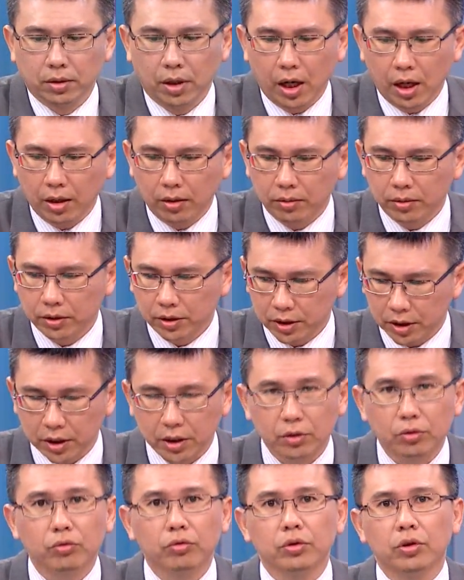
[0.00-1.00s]
哦，
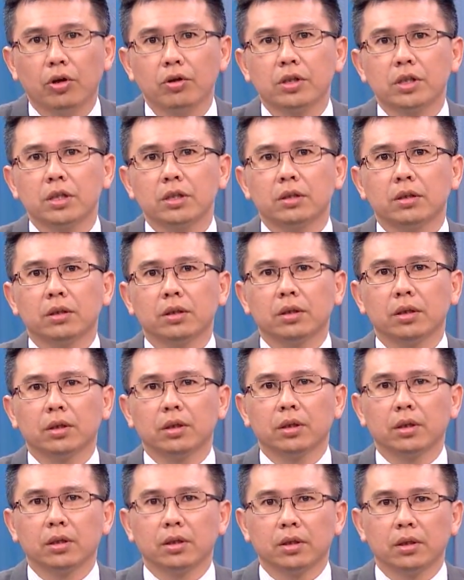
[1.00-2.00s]
几乎都是
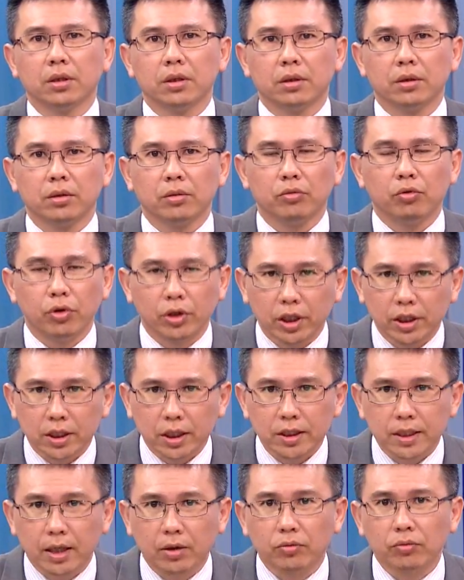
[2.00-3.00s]
获利
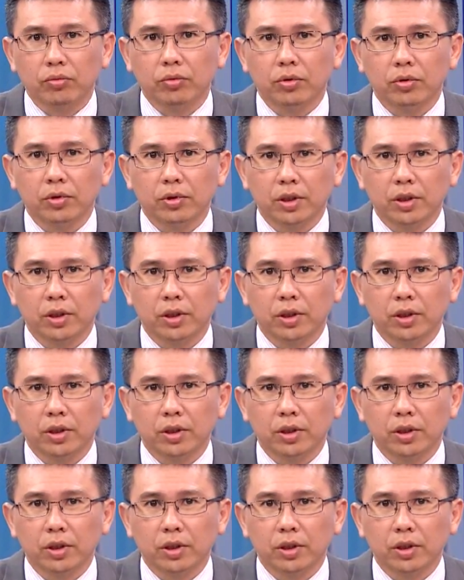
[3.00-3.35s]
成长股，